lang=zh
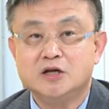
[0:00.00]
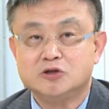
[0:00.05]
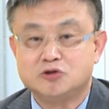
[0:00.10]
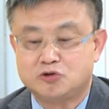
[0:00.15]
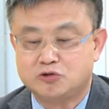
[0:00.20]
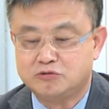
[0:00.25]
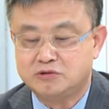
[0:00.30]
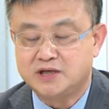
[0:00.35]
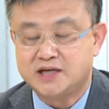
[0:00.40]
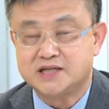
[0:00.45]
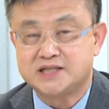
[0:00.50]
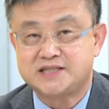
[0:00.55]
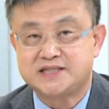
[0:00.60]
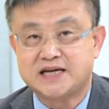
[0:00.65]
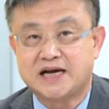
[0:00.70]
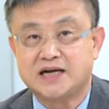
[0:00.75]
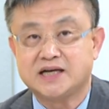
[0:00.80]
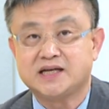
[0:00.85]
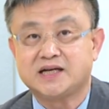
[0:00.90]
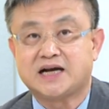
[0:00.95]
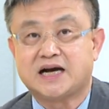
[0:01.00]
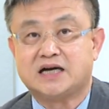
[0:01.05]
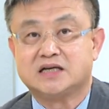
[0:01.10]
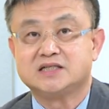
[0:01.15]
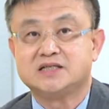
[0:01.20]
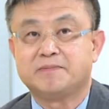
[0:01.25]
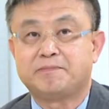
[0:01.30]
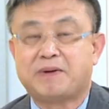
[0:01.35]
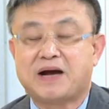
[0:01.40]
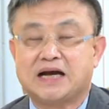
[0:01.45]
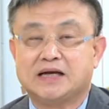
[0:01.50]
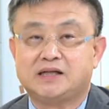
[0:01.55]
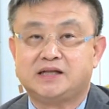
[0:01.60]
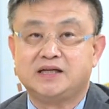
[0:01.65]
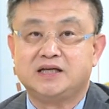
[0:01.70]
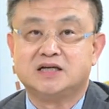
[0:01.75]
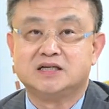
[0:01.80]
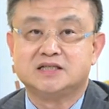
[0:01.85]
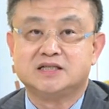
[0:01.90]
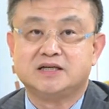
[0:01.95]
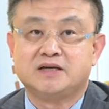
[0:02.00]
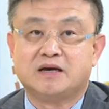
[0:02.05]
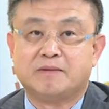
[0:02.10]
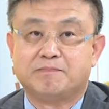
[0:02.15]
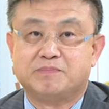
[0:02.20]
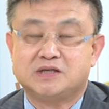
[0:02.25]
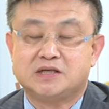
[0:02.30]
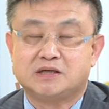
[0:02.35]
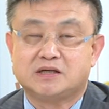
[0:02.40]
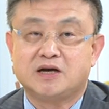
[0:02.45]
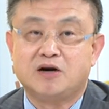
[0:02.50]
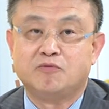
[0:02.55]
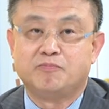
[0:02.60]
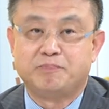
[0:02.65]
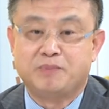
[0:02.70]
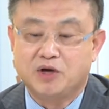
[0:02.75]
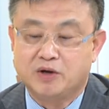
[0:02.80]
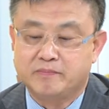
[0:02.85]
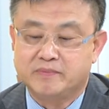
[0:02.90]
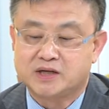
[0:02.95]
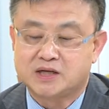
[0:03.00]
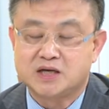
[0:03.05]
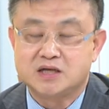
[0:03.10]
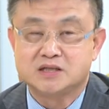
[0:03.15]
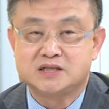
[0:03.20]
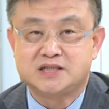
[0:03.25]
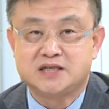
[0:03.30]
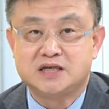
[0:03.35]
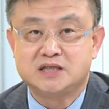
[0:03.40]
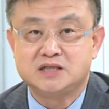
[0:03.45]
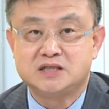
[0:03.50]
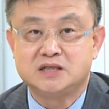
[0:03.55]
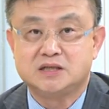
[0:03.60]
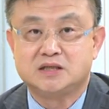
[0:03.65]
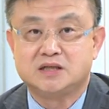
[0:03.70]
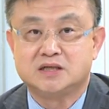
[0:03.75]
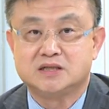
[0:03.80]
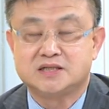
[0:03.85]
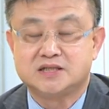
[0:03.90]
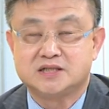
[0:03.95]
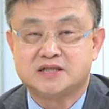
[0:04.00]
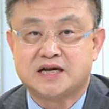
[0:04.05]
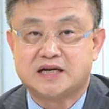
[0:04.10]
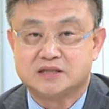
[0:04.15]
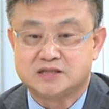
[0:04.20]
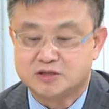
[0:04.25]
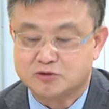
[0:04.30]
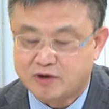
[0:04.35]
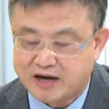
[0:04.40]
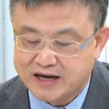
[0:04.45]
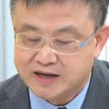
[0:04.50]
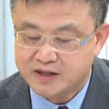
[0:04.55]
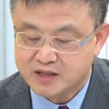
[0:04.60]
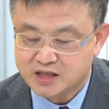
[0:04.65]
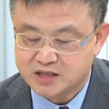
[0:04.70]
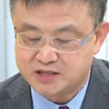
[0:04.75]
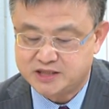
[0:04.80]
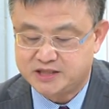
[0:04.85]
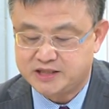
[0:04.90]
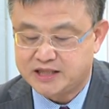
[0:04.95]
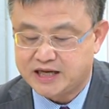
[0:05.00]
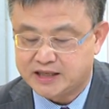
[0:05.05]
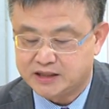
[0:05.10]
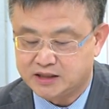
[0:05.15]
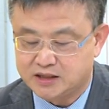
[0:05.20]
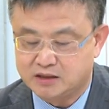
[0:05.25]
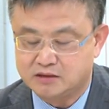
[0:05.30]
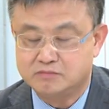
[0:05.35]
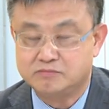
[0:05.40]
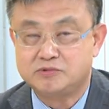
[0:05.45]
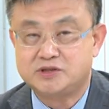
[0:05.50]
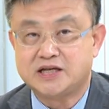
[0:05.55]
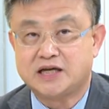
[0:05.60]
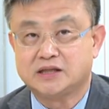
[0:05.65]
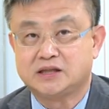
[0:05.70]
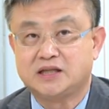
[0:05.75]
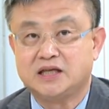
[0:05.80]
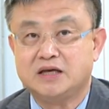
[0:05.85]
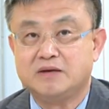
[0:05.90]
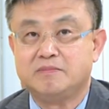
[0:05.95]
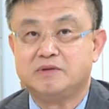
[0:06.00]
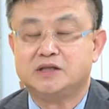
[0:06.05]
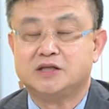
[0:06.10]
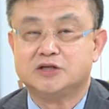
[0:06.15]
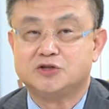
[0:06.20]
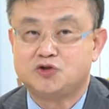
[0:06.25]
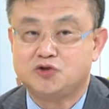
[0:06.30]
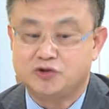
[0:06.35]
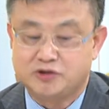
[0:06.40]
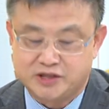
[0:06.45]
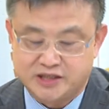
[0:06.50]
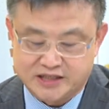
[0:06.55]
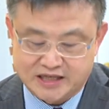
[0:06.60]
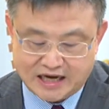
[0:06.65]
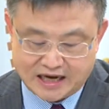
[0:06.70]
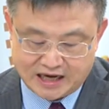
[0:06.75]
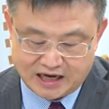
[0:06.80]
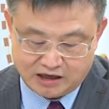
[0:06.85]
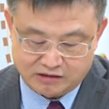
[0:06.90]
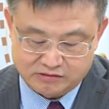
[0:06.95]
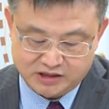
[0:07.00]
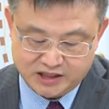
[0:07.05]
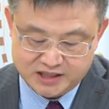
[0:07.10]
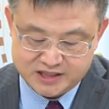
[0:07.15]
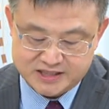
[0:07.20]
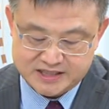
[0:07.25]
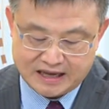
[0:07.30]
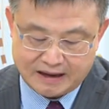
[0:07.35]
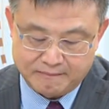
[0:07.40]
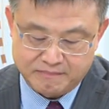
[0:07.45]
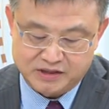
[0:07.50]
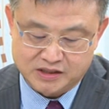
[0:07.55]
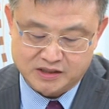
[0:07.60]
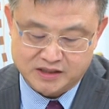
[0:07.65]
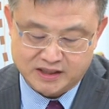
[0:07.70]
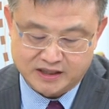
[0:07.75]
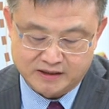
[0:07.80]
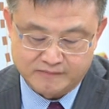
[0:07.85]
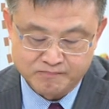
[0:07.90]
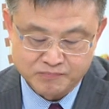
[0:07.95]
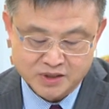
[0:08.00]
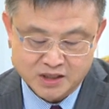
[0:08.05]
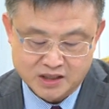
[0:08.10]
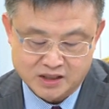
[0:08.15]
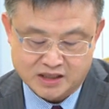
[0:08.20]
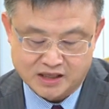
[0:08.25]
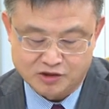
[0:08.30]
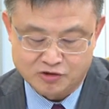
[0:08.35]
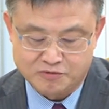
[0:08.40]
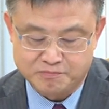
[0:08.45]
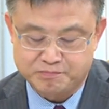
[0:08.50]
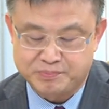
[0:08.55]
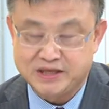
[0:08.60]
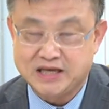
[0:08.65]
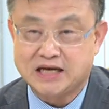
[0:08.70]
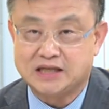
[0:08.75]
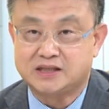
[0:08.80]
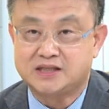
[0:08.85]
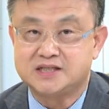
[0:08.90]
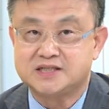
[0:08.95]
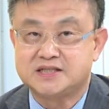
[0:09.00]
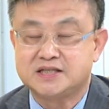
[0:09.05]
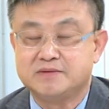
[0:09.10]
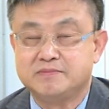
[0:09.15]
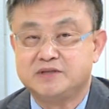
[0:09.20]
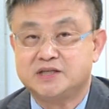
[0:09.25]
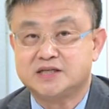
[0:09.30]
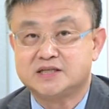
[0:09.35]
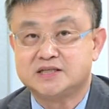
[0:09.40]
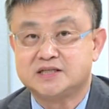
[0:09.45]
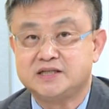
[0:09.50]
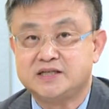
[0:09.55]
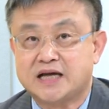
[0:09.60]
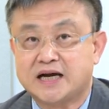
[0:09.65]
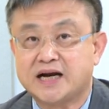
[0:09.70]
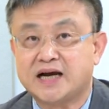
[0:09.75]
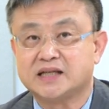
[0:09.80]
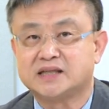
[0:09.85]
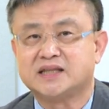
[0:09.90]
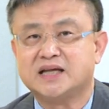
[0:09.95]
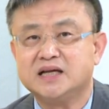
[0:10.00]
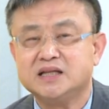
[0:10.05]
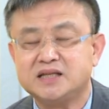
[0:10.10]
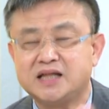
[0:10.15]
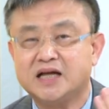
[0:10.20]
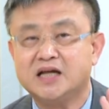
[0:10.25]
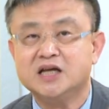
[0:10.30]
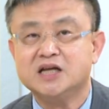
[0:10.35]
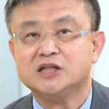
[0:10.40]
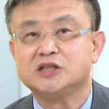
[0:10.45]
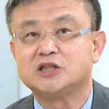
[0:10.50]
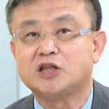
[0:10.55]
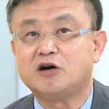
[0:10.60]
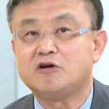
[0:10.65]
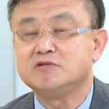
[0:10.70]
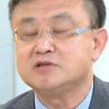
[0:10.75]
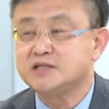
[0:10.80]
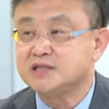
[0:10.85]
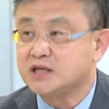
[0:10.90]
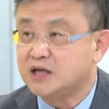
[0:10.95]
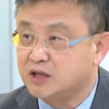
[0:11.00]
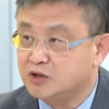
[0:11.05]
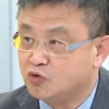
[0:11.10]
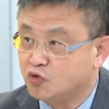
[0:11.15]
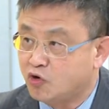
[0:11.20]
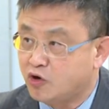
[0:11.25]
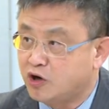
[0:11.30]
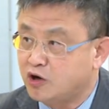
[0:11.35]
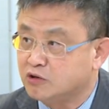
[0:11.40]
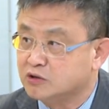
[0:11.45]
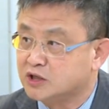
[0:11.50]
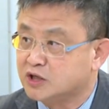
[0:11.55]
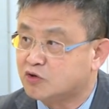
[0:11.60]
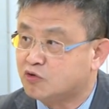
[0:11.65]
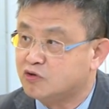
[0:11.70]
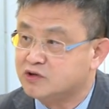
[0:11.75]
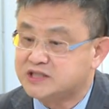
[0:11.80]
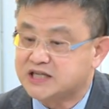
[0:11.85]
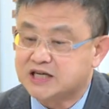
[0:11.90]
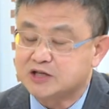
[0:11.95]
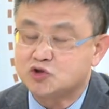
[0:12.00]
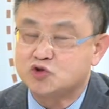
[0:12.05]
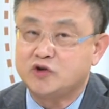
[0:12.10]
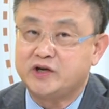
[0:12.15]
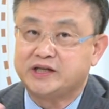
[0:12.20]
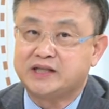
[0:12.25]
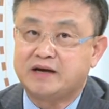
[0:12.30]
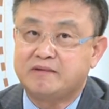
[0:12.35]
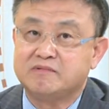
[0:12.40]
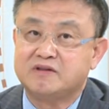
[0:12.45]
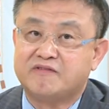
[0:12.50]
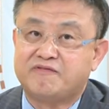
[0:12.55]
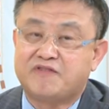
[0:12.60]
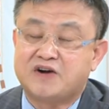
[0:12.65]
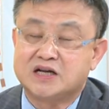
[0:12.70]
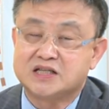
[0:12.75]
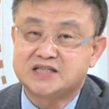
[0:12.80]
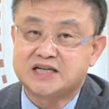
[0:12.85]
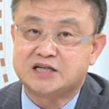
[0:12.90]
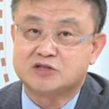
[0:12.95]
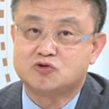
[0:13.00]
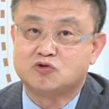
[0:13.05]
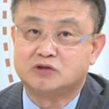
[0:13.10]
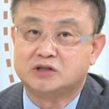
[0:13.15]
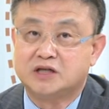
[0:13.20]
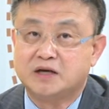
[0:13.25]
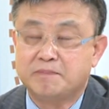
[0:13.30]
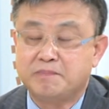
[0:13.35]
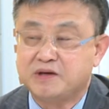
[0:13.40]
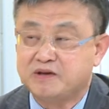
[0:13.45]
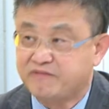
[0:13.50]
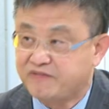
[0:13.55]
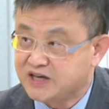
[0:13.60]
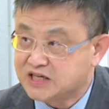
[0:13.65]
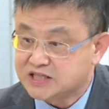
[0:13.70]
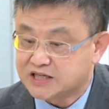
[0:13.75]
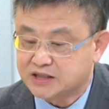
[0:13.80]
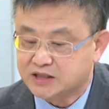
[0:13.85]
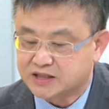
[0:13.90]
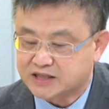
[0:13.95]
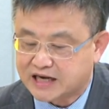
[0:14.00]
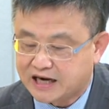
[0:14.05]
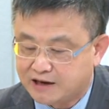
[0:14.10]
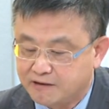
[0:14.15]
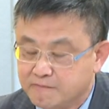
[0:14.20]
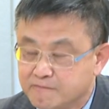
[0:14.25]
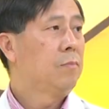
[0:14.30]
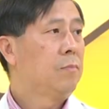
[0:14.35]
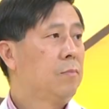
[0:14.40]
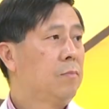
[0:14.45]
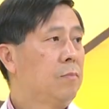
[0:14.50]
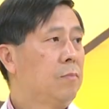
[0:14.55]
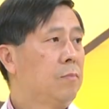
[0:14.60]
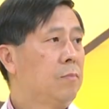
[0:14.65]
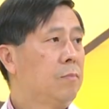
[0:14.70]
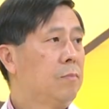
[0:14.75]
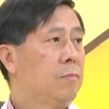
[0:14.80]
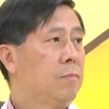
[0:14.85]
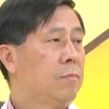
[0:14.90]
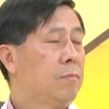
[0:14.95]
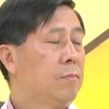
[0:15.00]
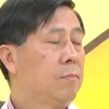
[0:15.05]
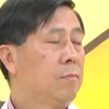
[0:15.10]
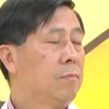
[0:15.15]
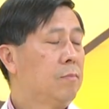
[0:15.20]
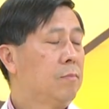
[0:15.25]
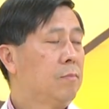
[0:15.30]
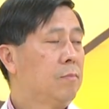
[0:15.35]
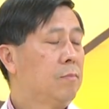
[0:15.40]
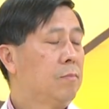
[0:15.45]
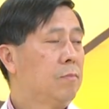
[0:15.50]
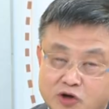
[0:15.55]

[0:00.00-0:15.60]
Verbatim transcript: 除了香港是排第二，是一个比更比我们更先进的市场之外，其他的像第一名的叙利亚，哈，第三名。的哥伦比亚第四名的斯里兰卡等等，都是很落后的国家，所以他们的房价所得比非常的高。那这个报道，我们如